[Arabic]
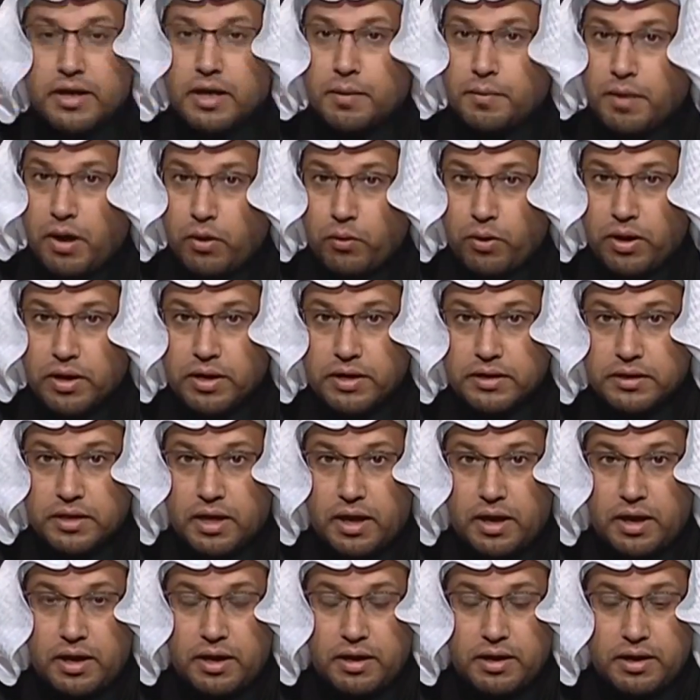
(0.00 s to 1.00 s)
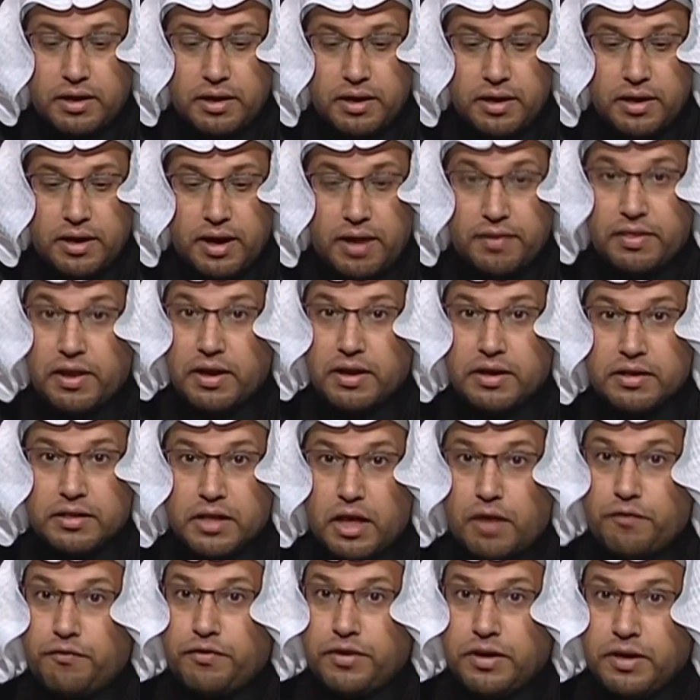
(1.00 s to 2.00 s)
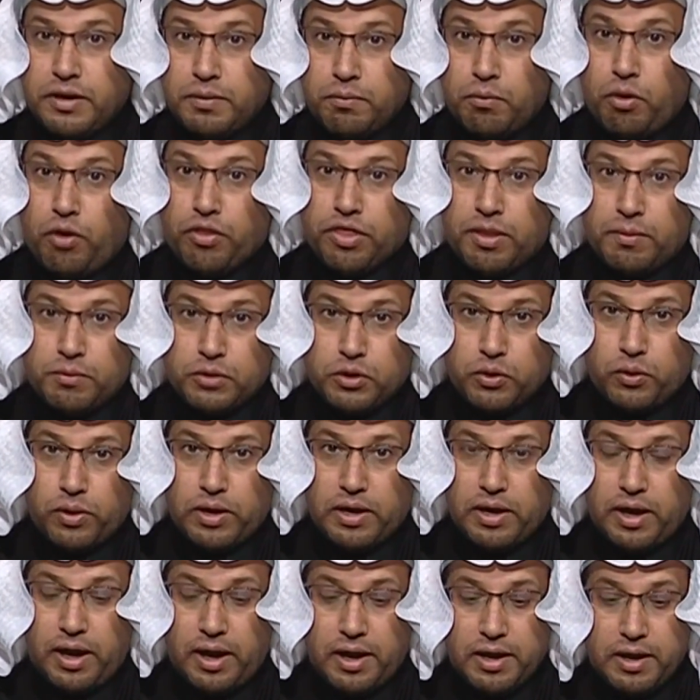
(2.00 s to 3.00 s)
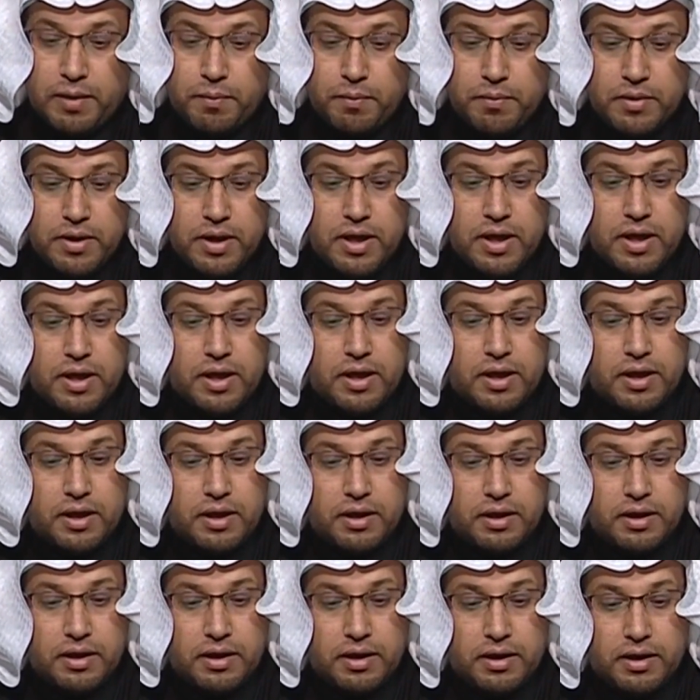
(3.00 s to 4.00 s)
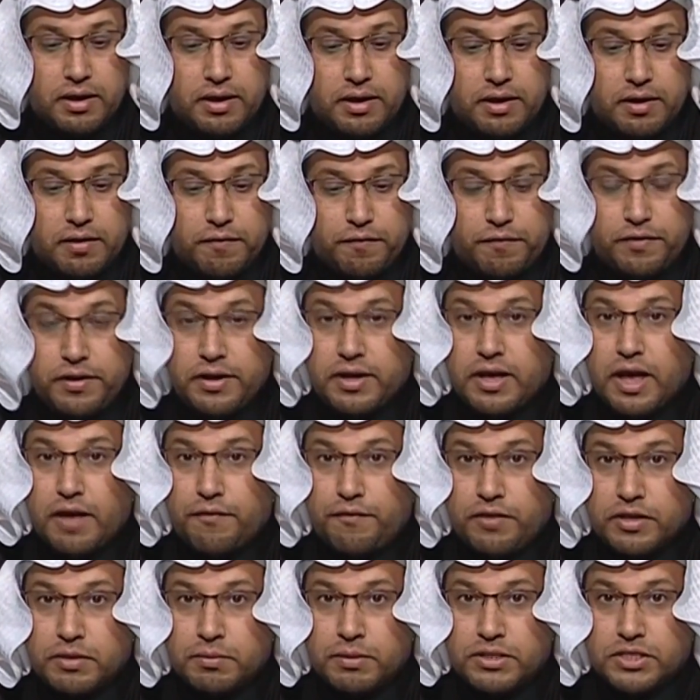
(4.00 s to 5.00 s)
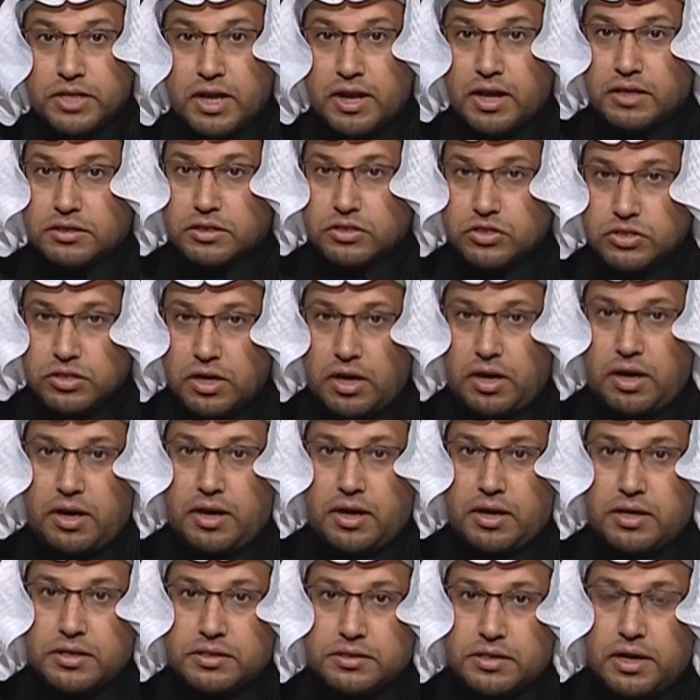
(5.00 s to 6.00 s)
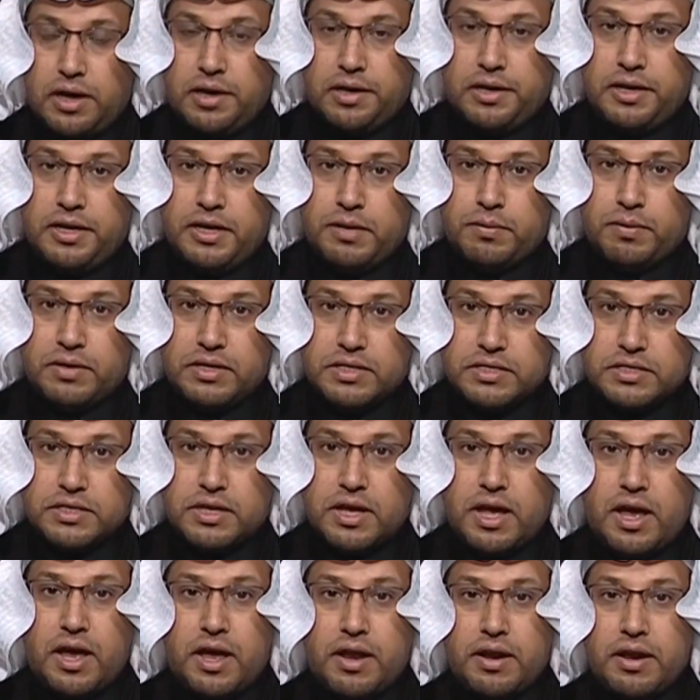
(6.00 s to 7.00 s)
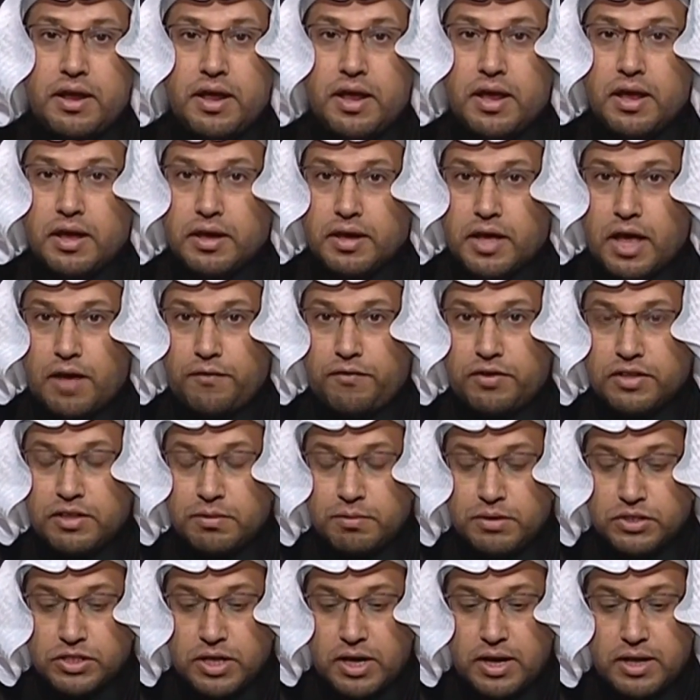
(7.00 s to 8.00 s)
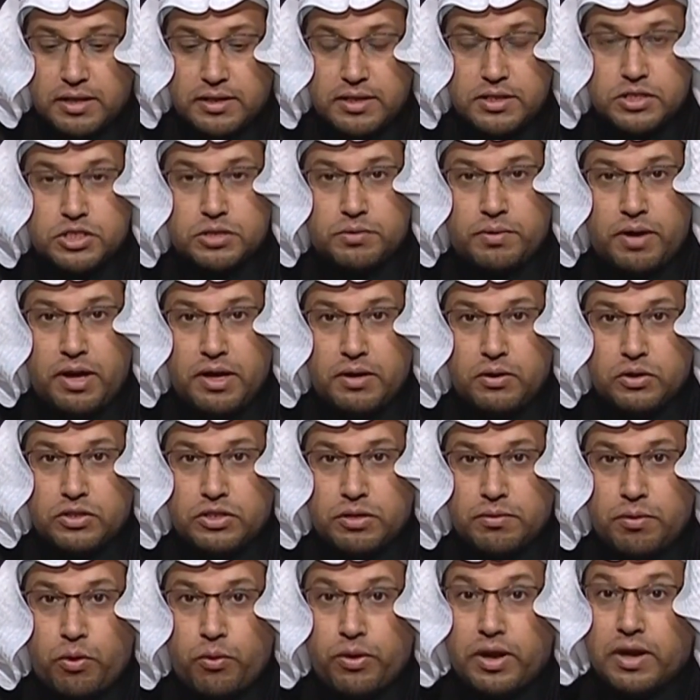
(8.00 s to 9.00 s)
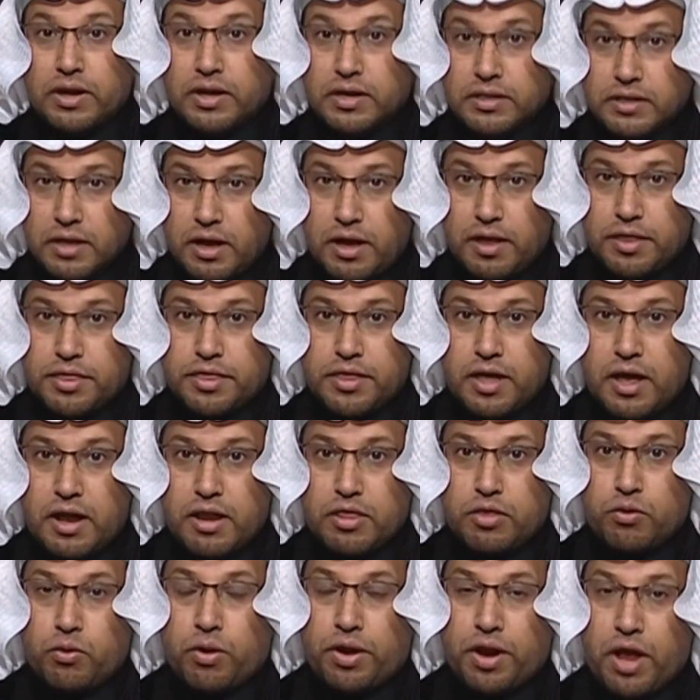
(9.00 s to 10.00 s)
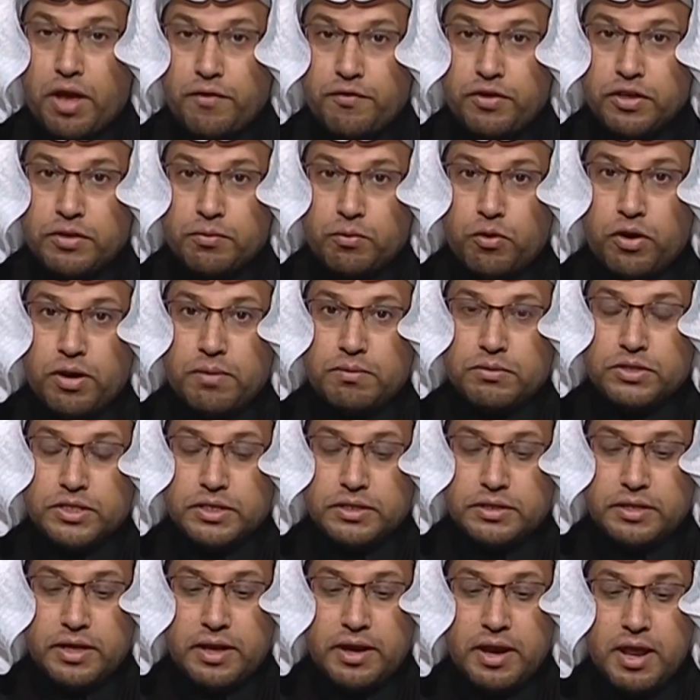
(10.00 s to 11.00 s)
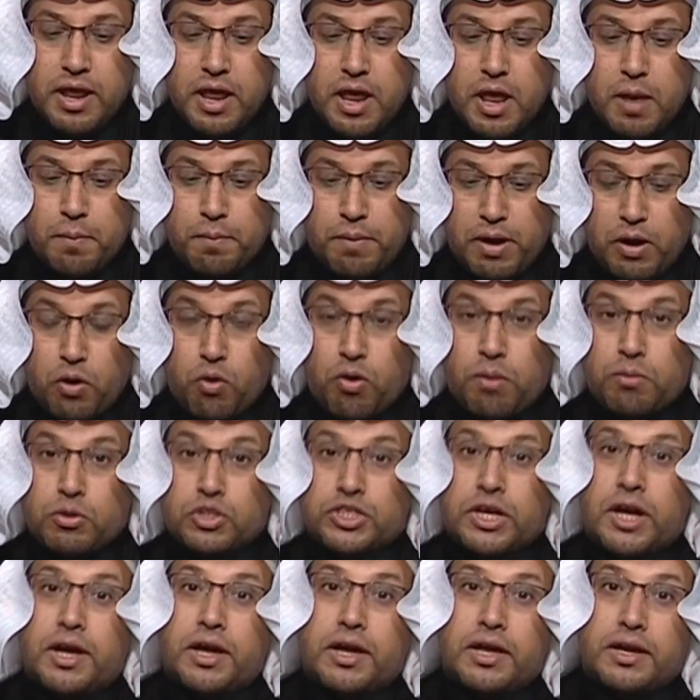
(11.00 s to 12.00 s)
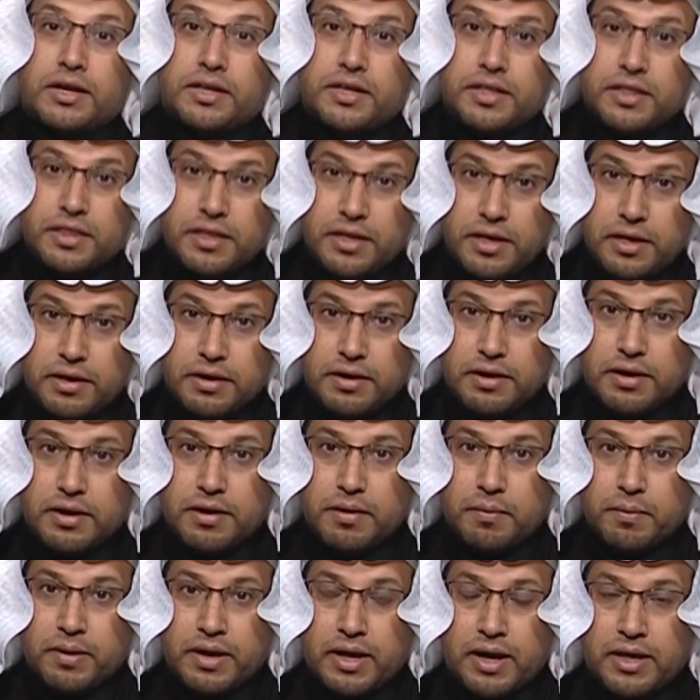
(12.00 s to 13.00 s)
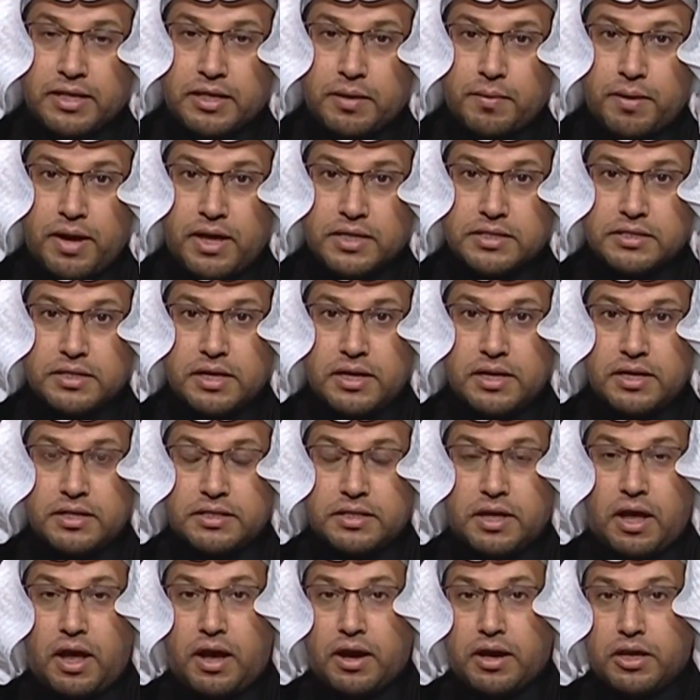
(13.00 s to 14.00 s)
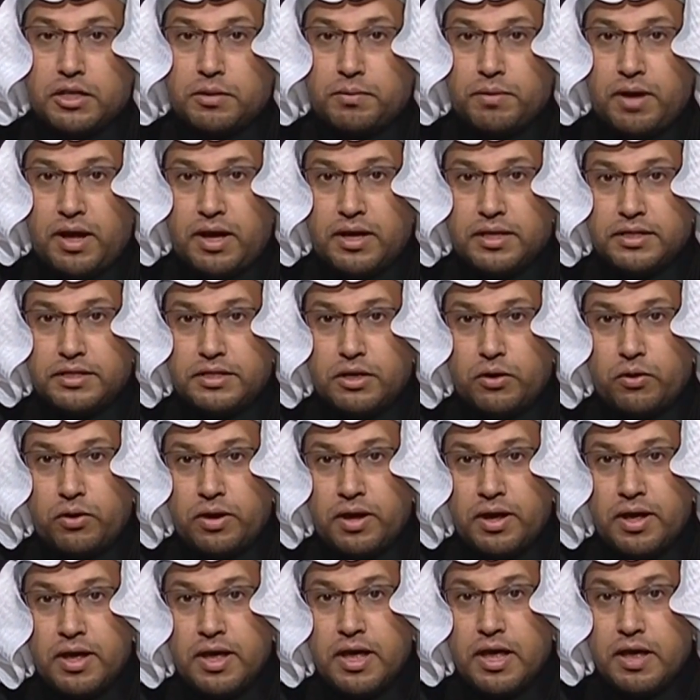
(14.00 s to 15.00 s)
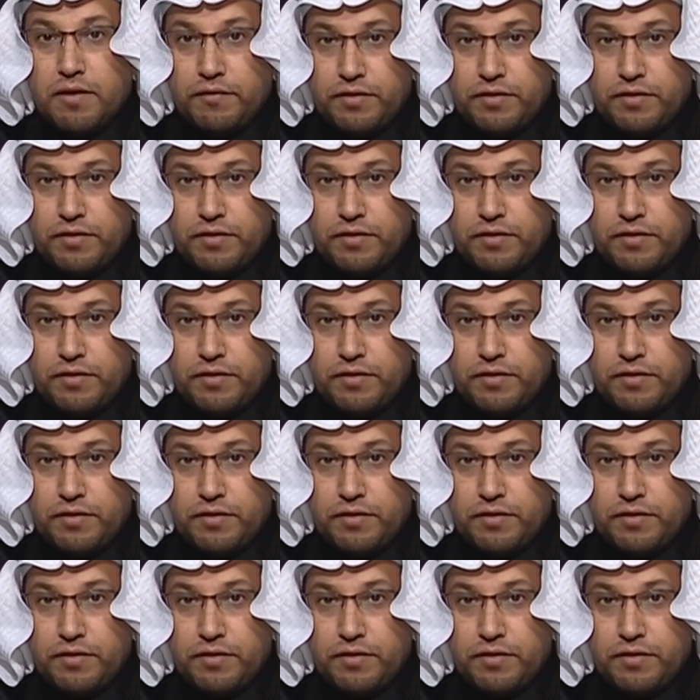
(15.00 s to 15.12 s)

هو القطاع آه، هذا القطاع في معظم دول العالم آه، في كافة مجالات الصحة التعليم الإسكان كافة المجالات الاجتماعية والتنموية القطاع الثالث هو رافد مهم جدا بل هو مشغل كثير من خدمات اللي تعاقد معها الدولة في